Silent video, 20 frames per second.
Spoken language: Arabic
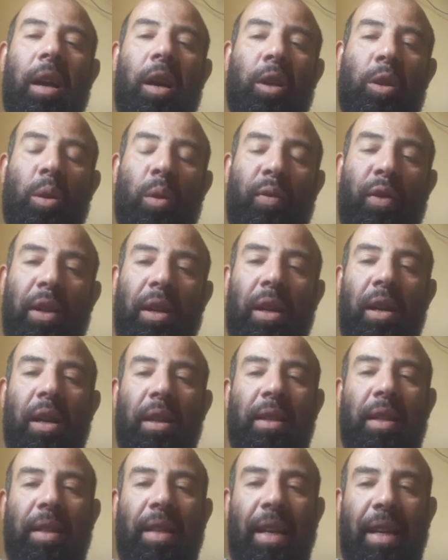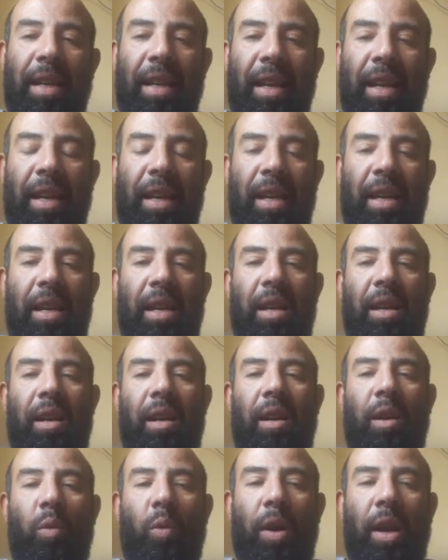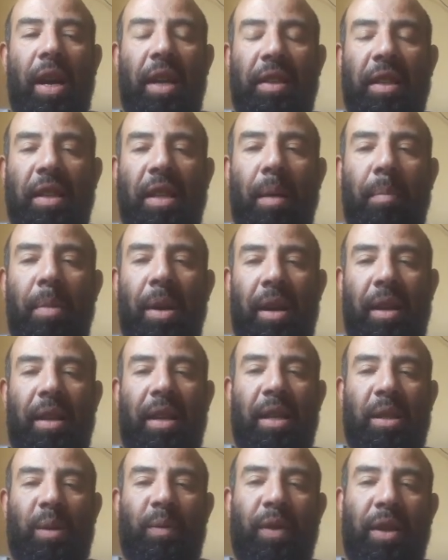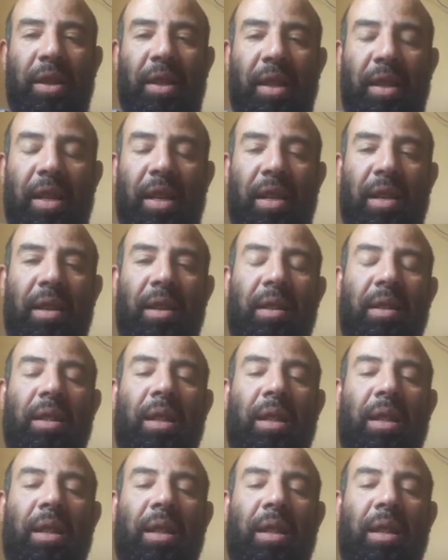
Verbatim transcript: الطفيليات الداخلية واللي هي تتمركز في الديدان